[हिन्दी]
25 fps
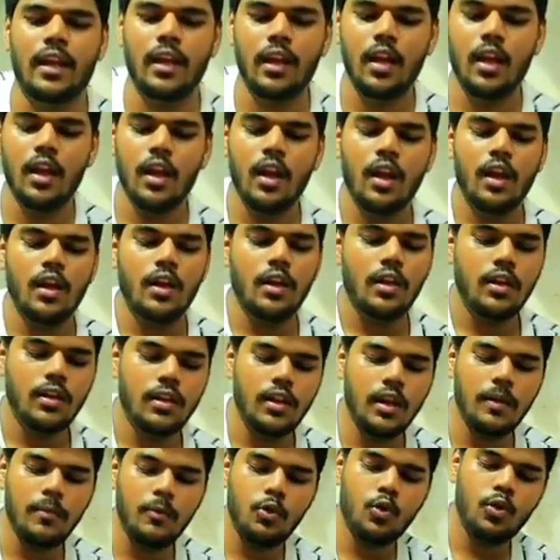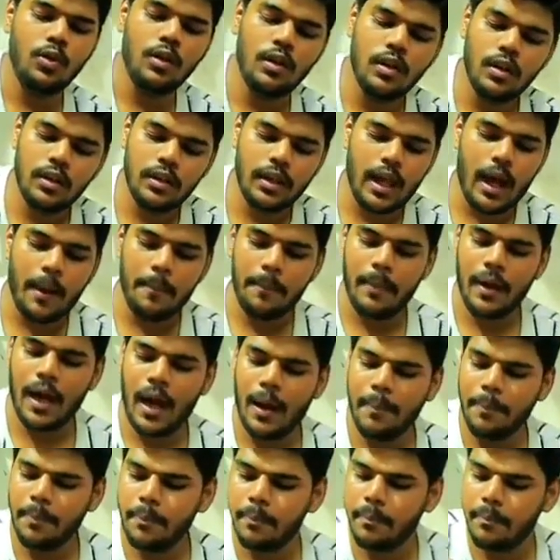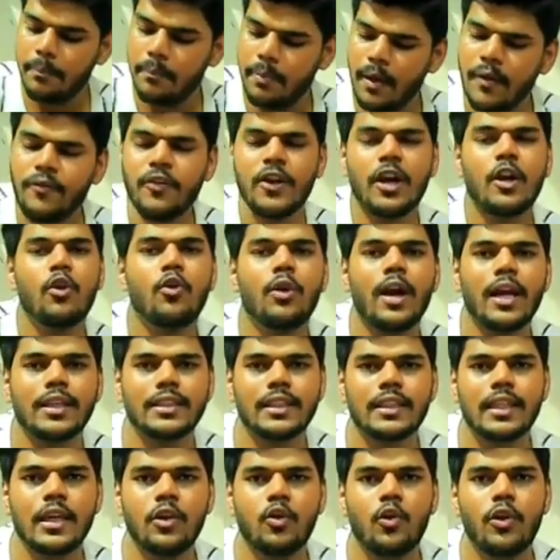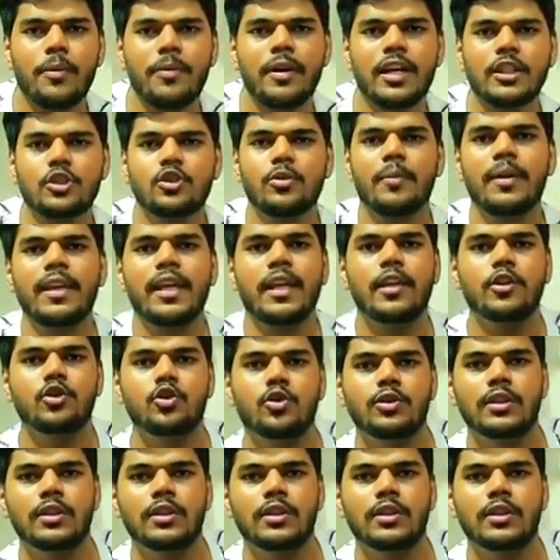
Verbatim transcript: हैं बिल्कुल ये बिल्कुल यहाँ पे आप बेफिक्र होकर आ सकते हैं कोई भी कस्टमर ये ना